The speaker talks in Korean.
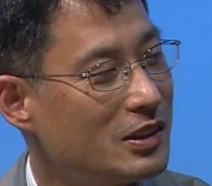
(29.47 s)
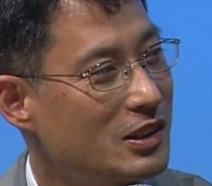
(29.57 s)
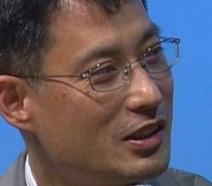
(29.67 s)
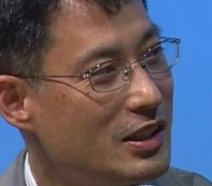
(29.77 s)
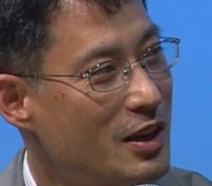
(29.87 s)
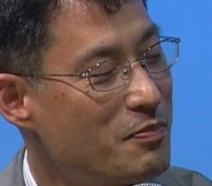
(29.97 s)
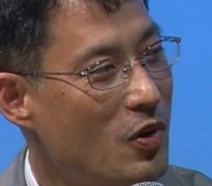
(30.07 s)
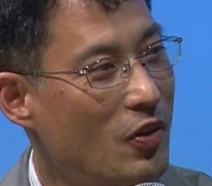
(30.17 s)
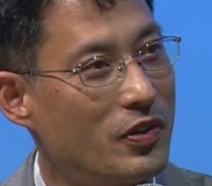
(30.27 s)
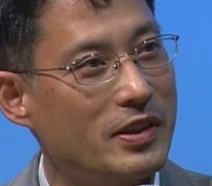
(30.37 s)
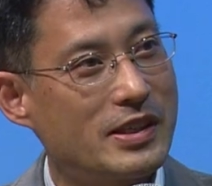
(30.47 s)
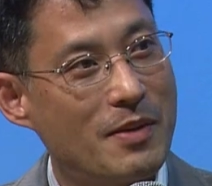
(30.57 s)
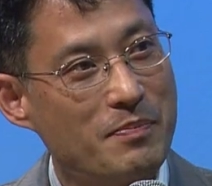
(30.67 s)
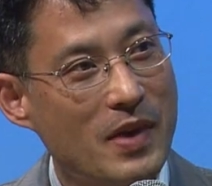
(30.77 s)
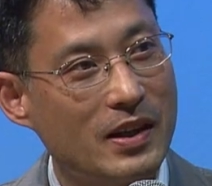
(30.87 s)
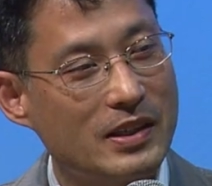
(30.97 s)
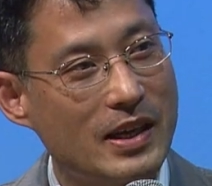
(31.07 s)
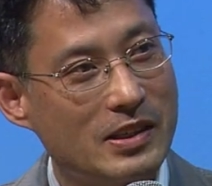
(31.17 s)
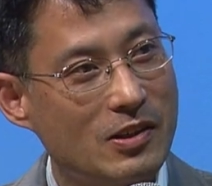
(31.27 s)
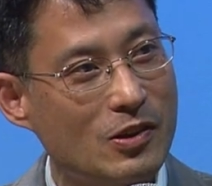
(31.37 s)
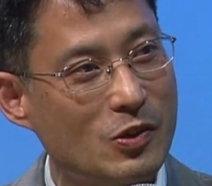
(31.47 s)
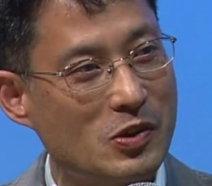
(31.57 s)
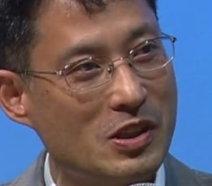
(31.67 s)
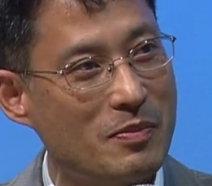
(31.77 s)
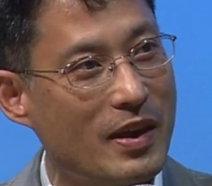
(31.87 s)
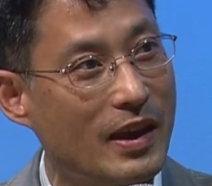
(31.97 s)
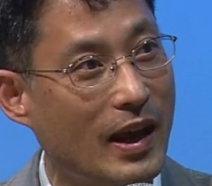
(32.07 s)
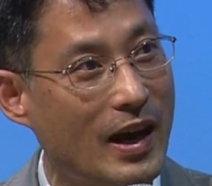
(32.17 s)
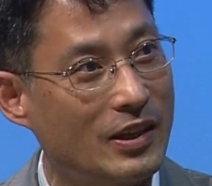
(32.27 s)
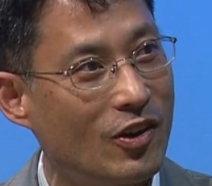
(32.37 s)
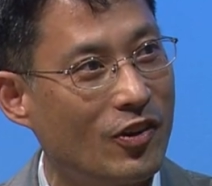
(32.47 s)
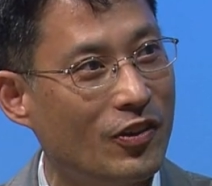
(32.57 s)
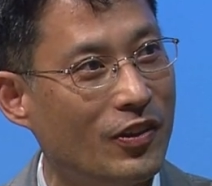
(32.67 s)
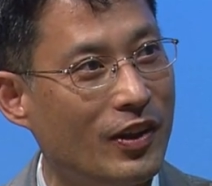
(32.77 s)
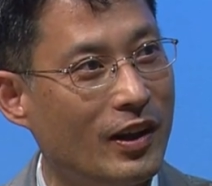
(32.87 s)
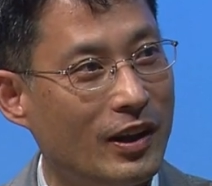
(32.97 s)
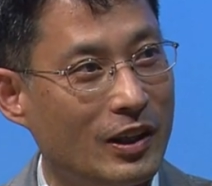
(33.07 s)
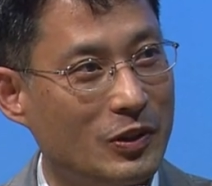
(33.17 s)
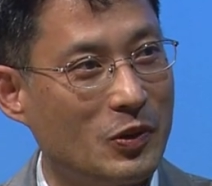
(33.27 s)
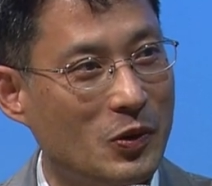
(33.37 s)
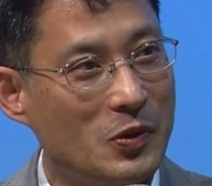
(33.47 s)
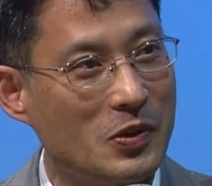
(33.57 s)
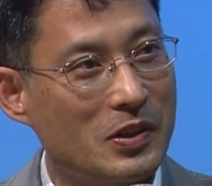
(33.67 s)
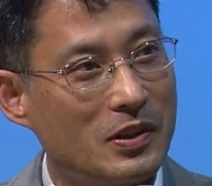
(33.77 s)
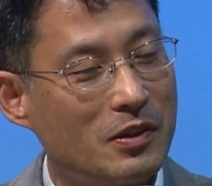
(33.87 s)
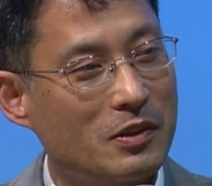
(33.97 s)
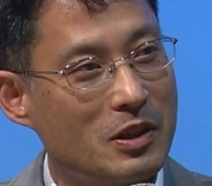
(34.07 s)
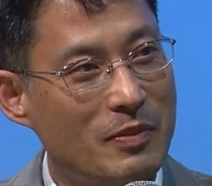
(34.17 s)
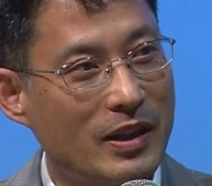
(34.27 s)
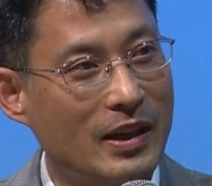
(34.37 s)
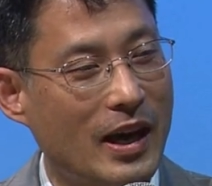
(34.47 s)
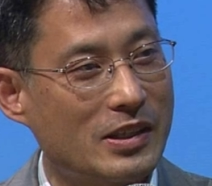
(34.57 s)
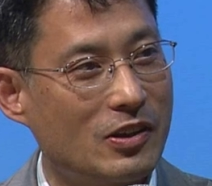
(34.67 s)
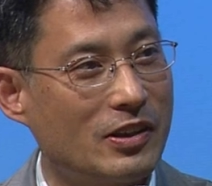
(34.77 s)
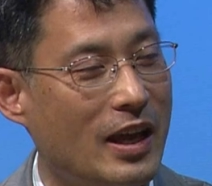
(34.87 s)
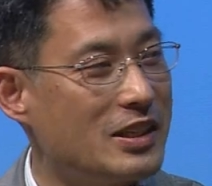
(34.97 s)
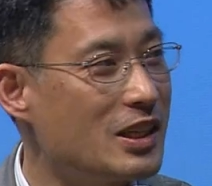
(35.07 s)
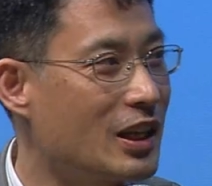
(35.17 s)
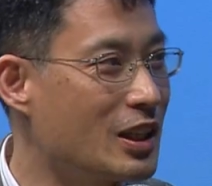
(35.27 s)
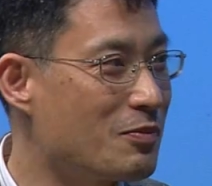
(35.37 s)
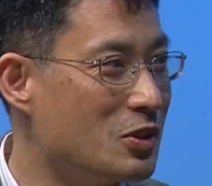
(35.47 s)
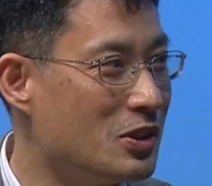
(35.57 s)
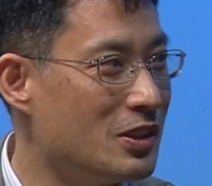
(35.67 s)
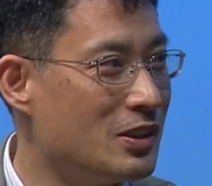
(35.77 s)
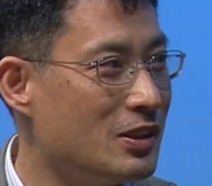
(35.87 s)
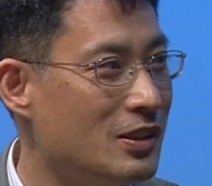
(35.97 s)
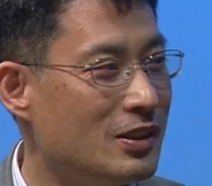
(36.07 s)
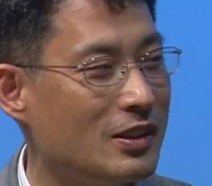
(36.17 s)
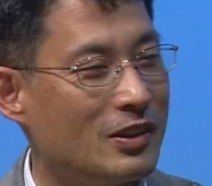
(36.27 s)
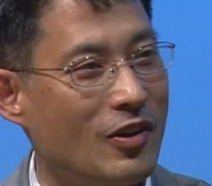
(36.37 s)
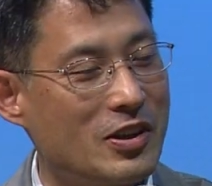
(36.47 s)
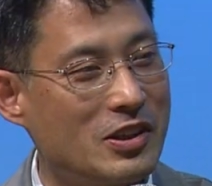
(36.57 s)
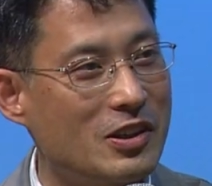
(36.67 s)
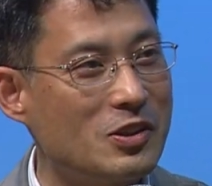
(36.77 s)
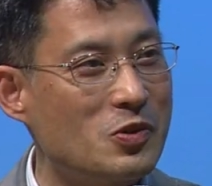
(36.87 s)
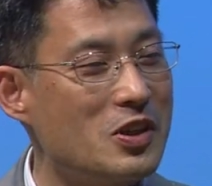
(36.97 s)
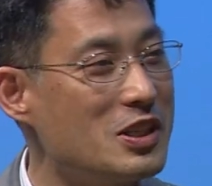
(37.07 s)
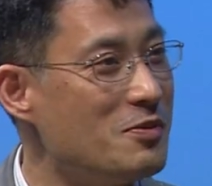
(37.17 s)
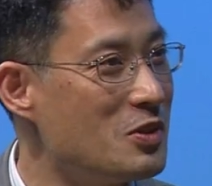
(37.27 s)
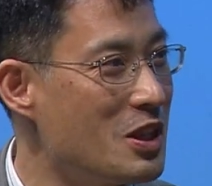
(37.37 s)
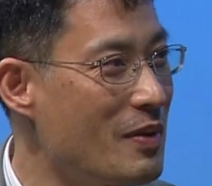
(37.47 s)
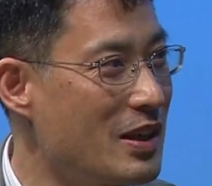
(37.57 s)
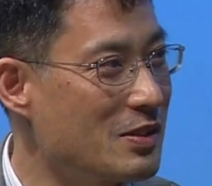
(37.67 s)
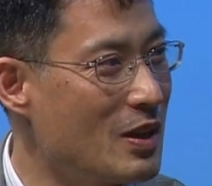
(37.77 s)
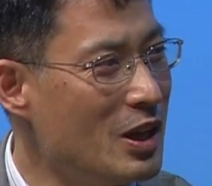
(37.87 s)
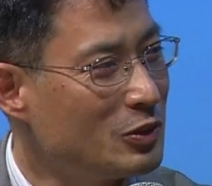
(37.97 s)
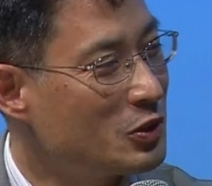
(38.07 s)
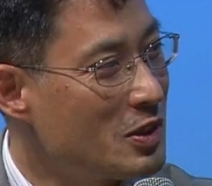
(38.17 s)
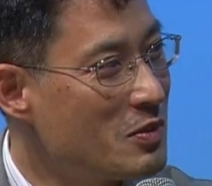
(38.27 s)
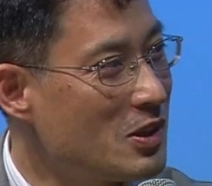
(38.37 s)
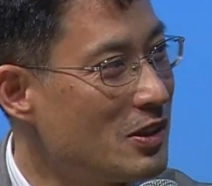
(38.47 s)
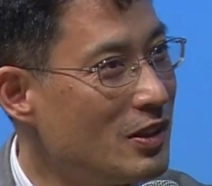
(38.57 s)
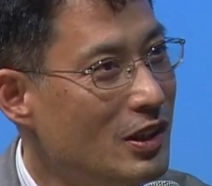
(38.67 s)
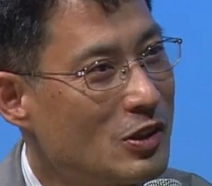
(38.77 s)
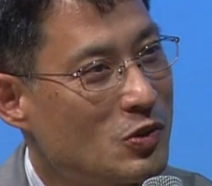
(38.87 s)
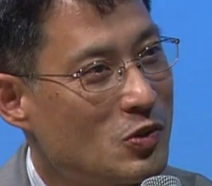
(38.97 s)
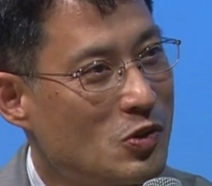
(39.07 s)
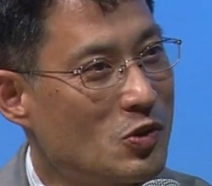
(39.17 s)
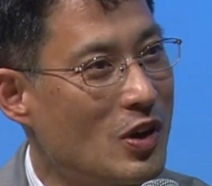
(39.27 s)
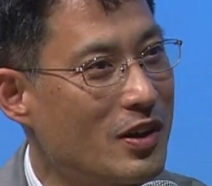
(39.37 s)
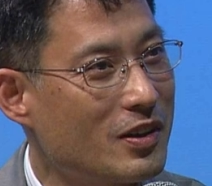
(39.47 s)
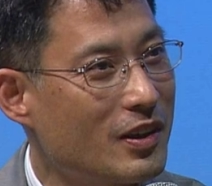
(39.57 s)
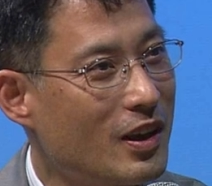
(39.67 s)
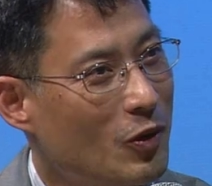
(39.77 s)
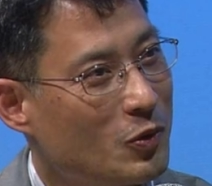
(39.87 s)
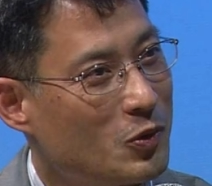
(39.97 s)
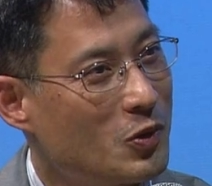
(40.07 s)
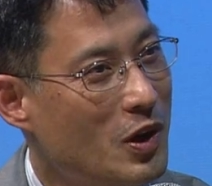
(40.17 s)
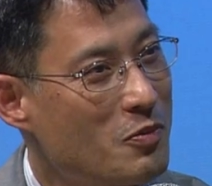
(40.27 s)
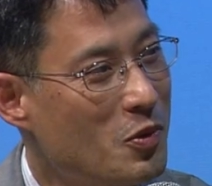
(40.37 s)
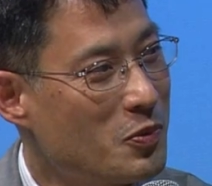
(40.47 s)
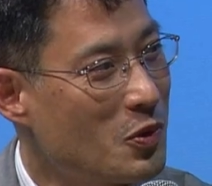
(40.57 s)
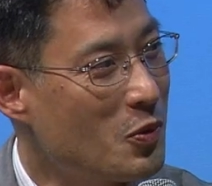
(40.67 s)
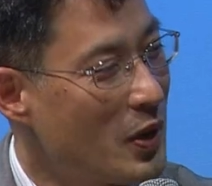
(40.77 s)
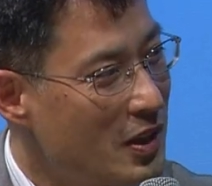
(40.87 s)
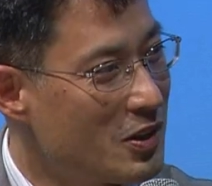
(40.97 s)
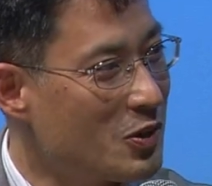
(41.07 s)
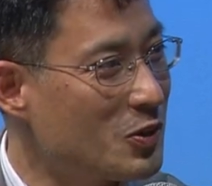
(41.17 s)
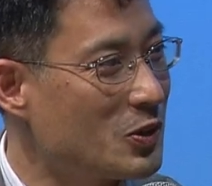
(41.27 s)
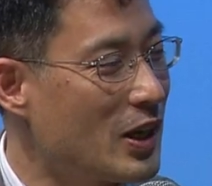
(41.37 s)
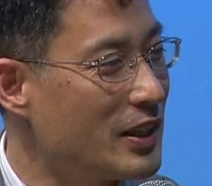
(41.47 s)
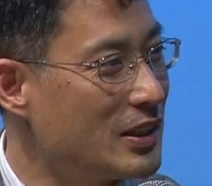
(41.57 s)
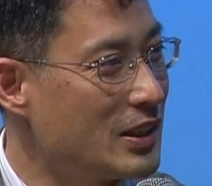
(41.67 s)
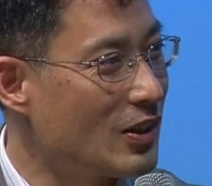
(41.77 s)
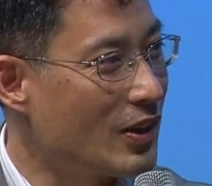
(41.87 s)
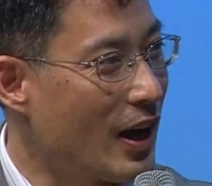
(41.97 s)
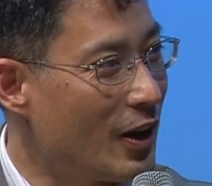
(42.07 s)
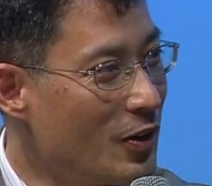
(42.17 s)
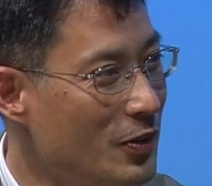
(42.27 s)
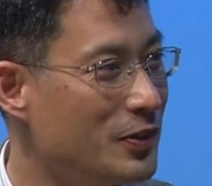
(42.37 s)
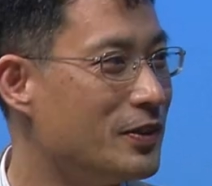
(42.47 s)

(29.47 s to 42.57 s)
지난번 삼강 기하서 교수님의 강연도 리만 가서 난지를 갖다 푸는 거에서 이런 종류의 질문들이 많았는데 두 선생님들 순수수학의 연구의 목표 왜 이런 연구를 하는 건가요?